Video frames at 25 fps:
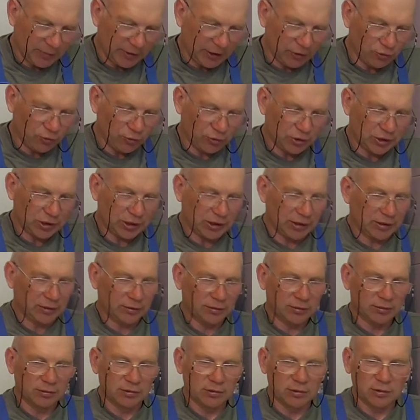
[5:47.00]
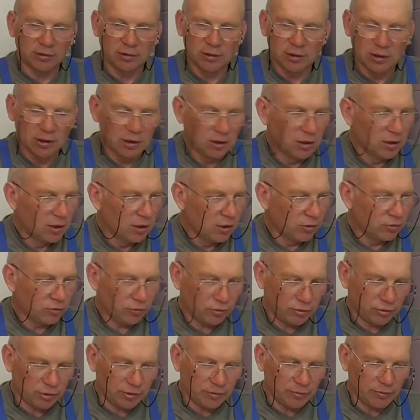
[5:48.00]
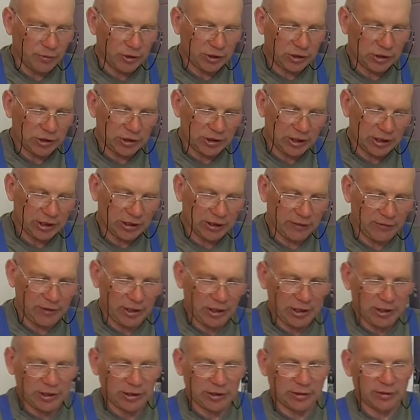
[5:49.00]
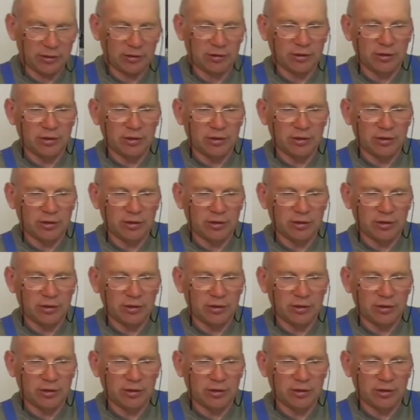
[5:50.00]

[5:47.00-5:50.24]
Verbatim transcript: продукции. Ну, место изготовления.